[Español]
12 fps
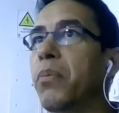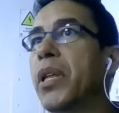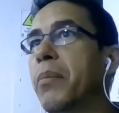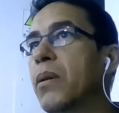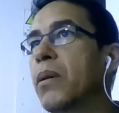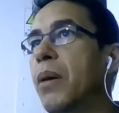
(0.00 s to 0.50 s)

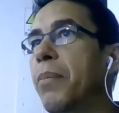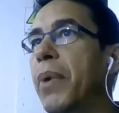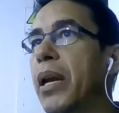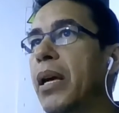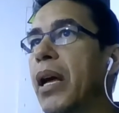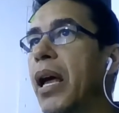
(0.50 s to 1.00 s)
Medimarcas, y
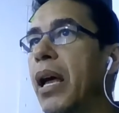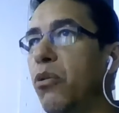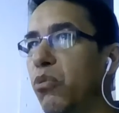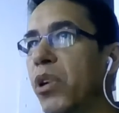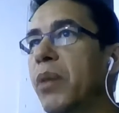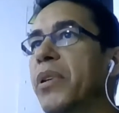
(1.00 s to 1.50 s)
aparezca
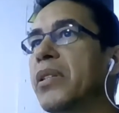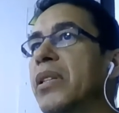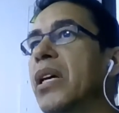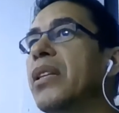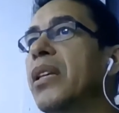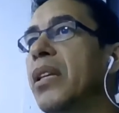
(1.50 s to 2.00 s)
algún
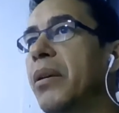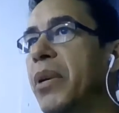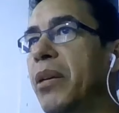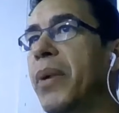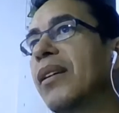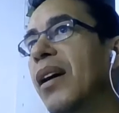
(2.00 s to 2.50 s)
representante de
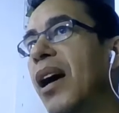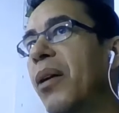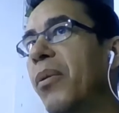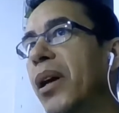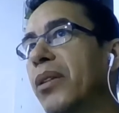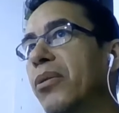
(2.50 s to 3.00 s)
Medimarcas
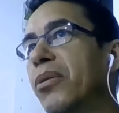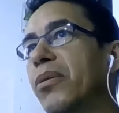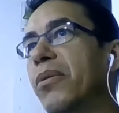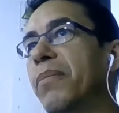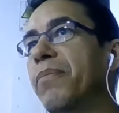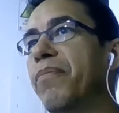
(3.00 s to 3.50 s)
hablando